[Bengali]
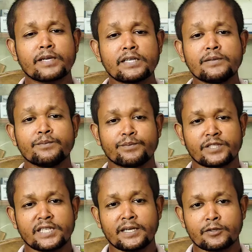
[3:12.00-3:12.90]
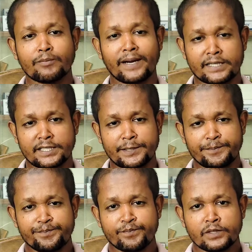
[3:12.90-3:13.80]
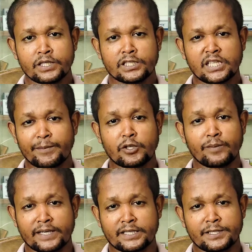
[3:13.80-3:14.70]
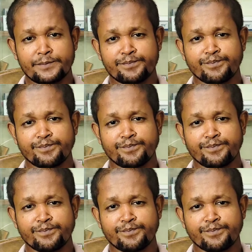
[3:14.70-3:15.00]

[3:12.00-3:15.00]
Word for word: আপনার পোশাক বাড়তি সামান্য বাড়তি